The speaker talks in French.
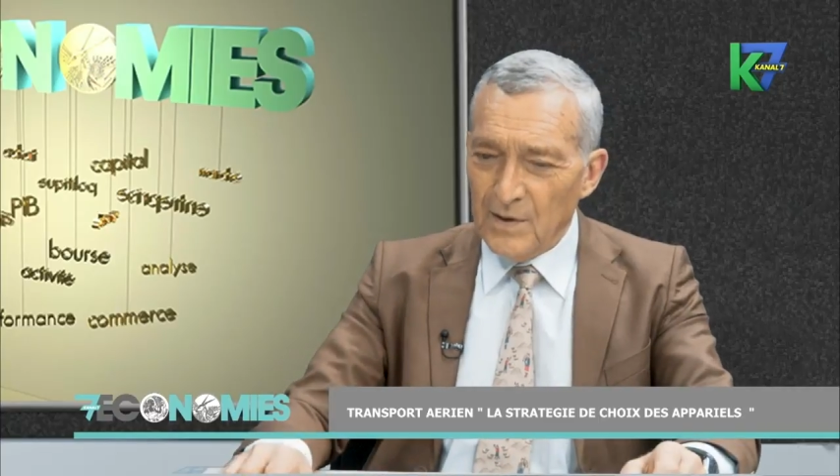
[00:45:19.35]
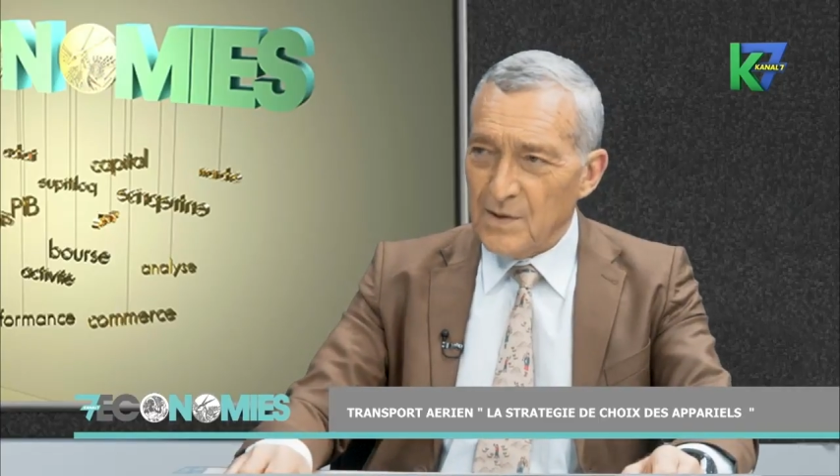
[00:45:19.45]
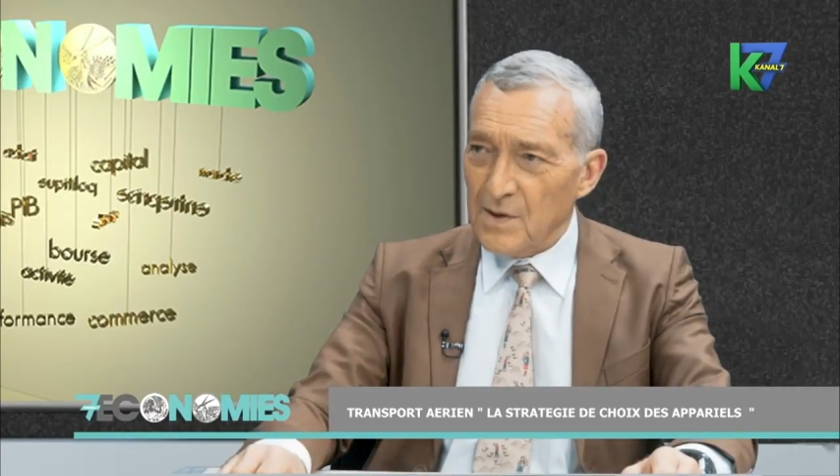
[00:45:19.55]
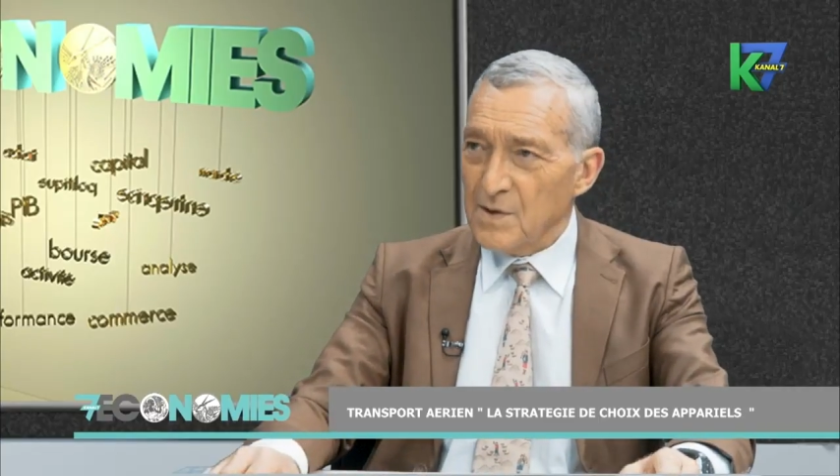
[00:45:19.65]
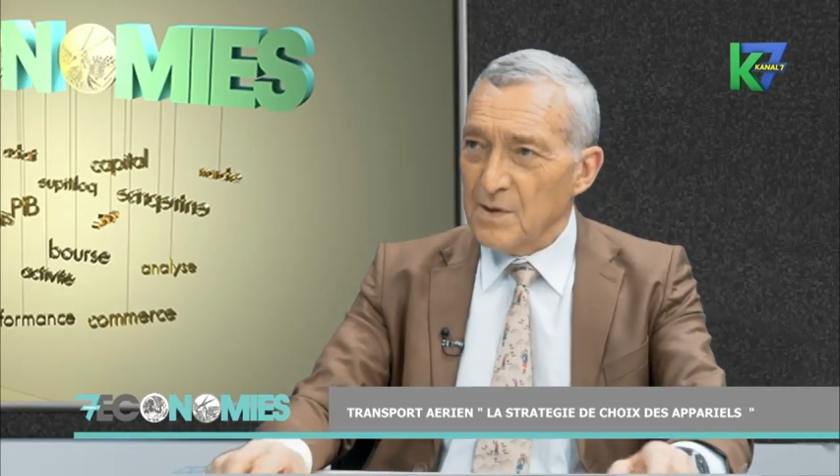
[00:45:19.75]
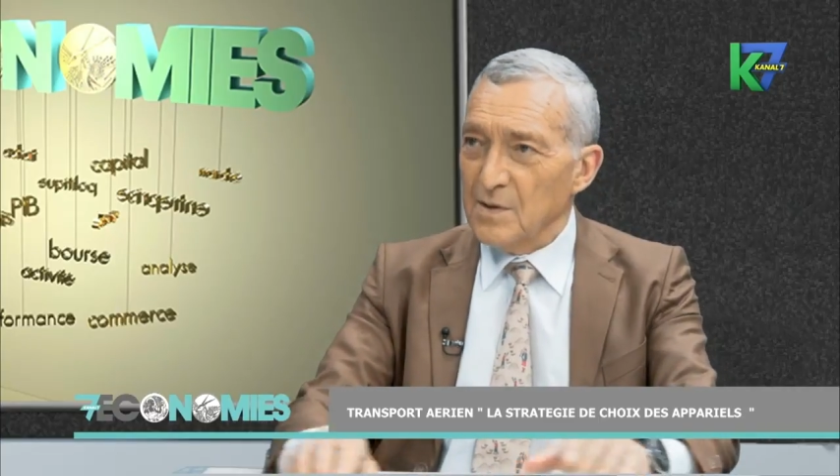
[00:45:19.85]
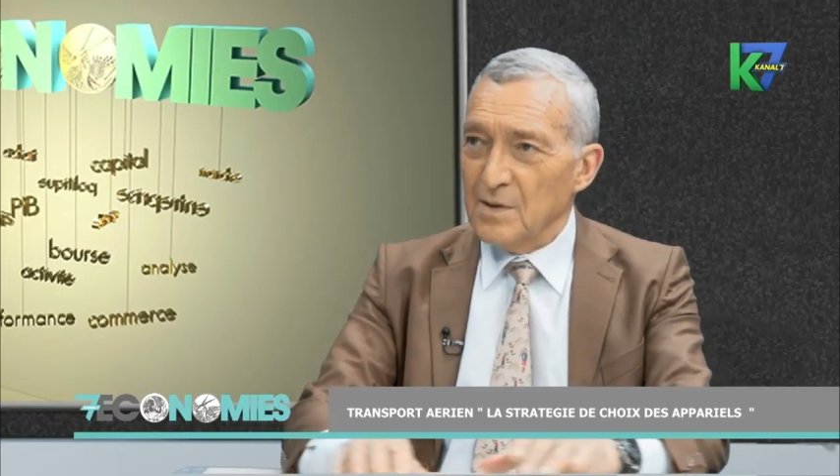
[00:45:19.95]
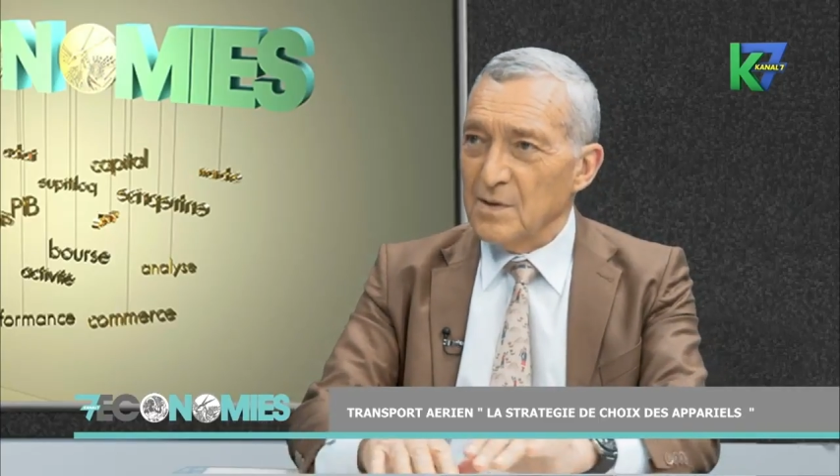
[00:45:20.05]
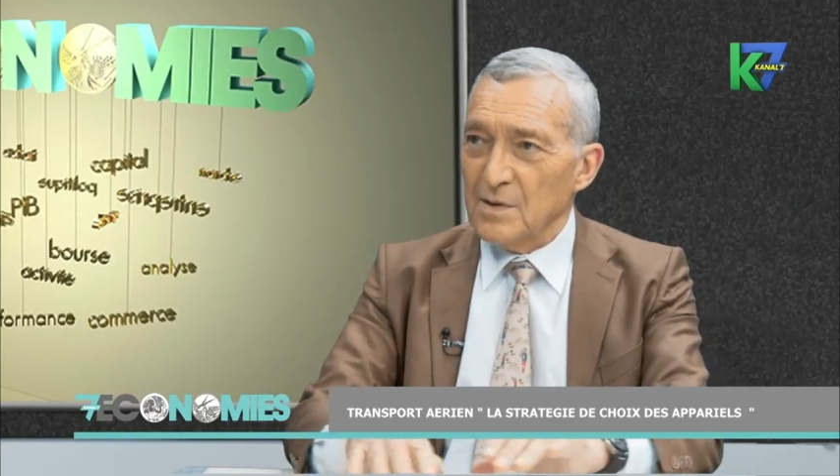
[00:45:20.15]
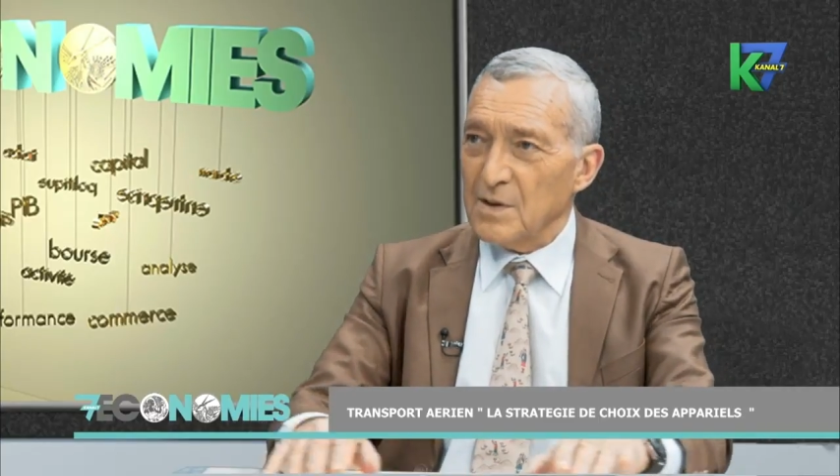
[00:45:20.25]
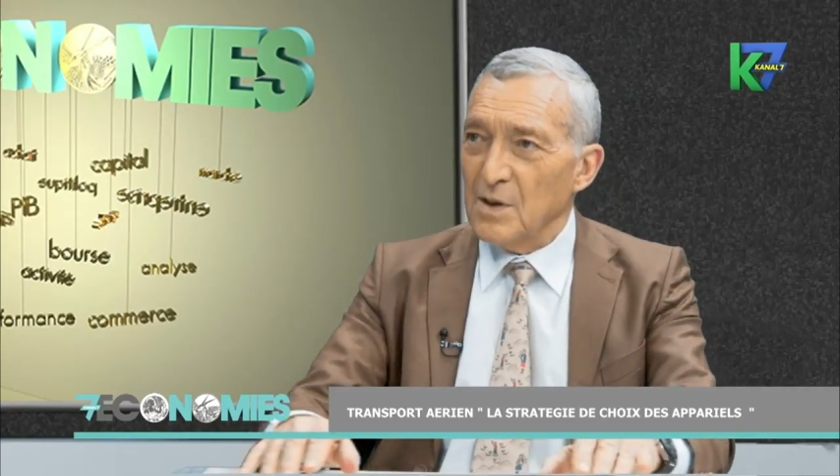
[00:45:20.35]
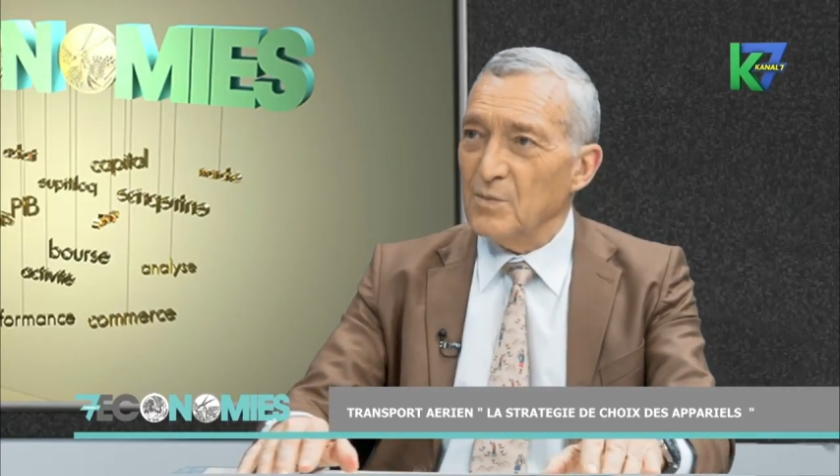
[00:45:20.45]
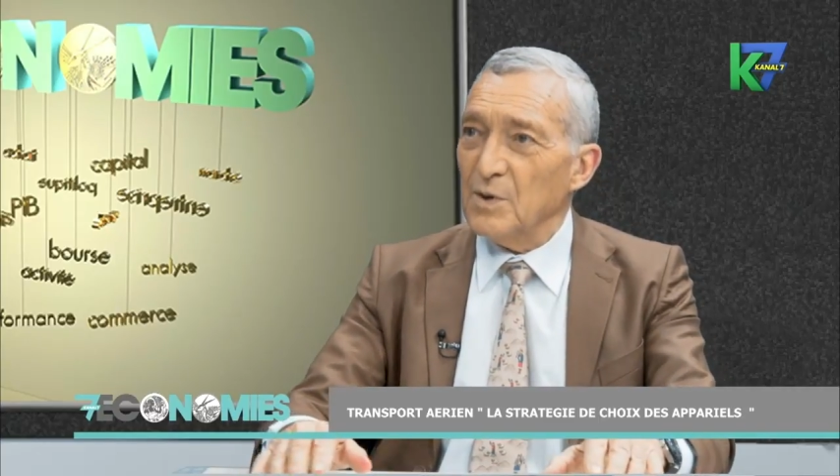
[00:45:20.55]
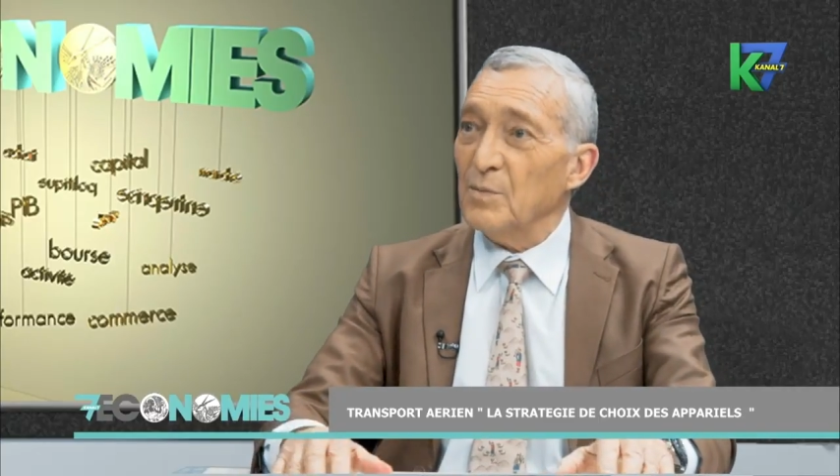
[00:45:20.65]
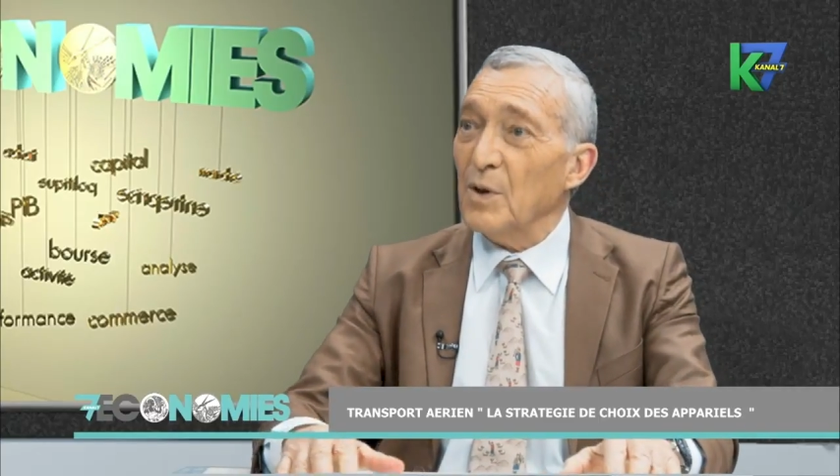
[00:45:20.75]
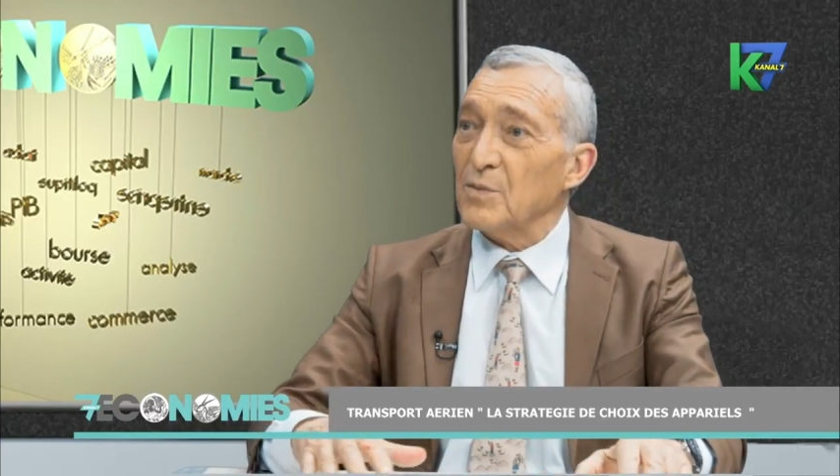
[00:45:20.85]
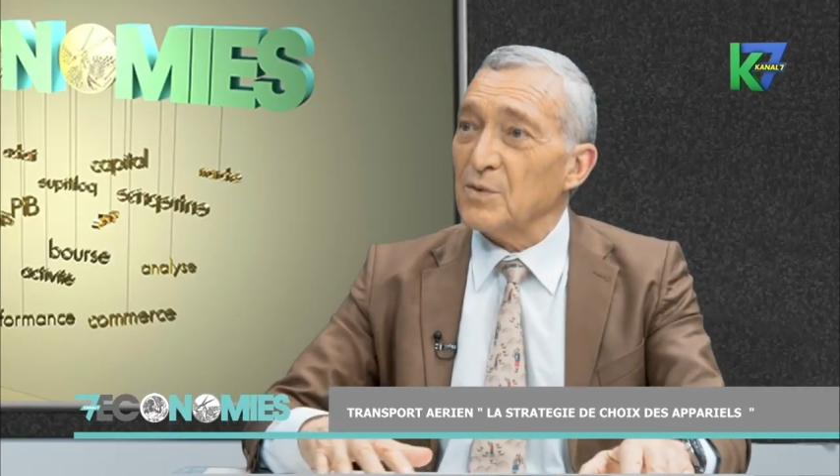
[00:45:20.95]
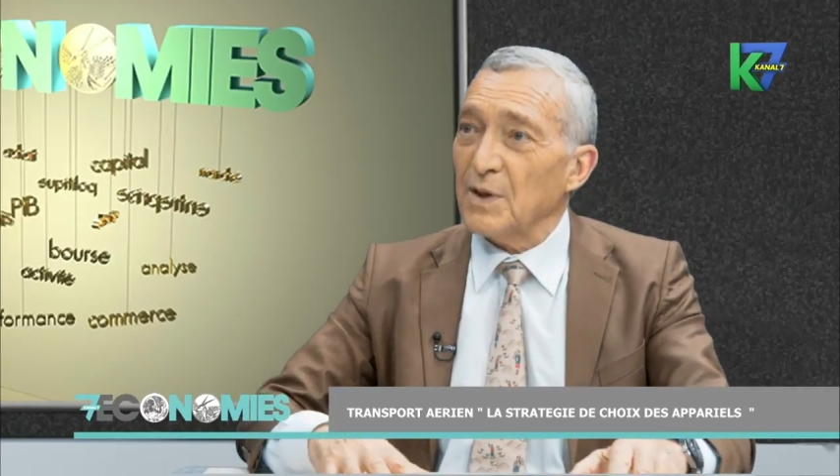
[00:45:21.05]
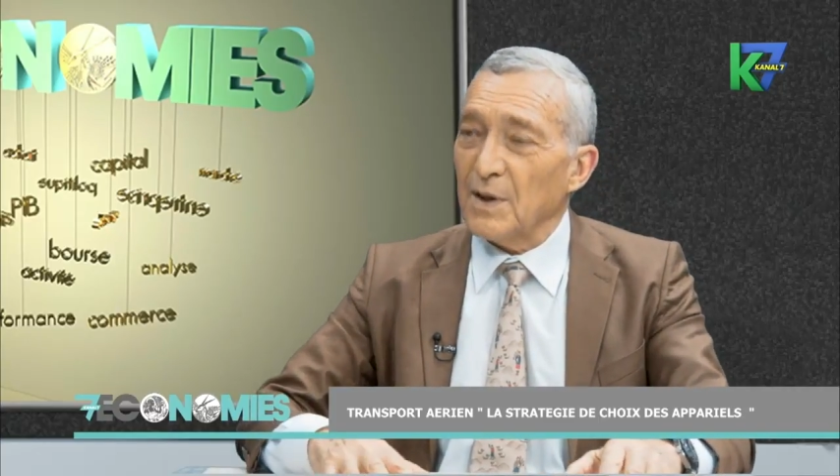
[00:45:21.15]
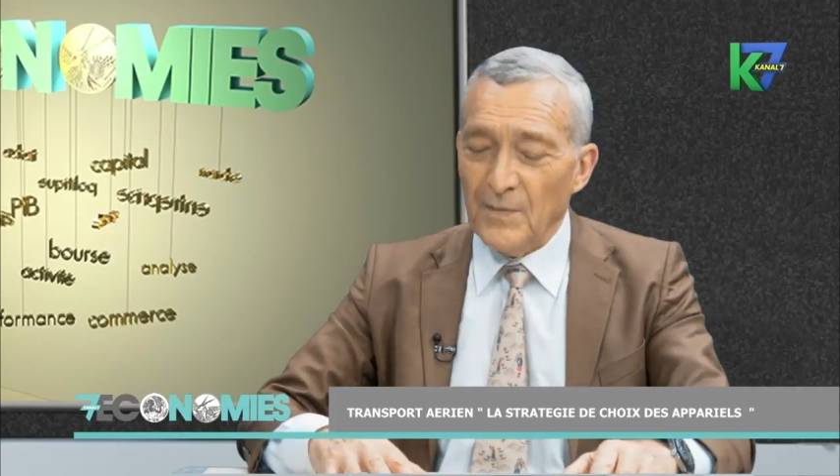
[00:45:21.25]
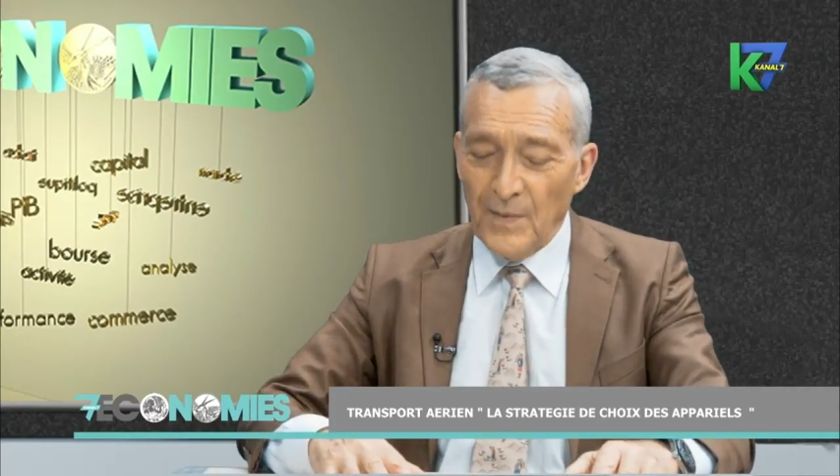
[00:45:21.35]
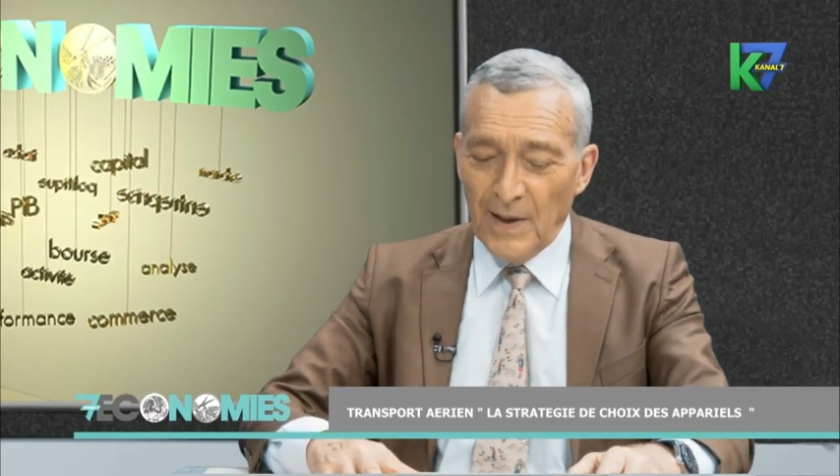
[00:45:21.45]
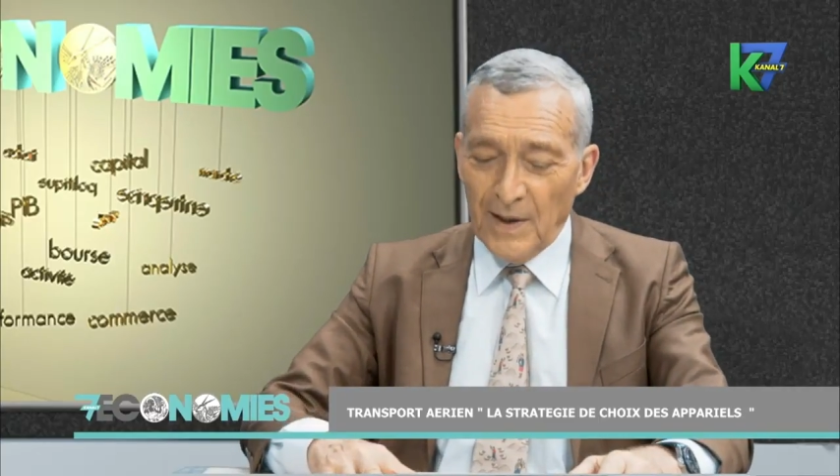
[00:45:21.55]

Ça, c'est le minimum, je dirais.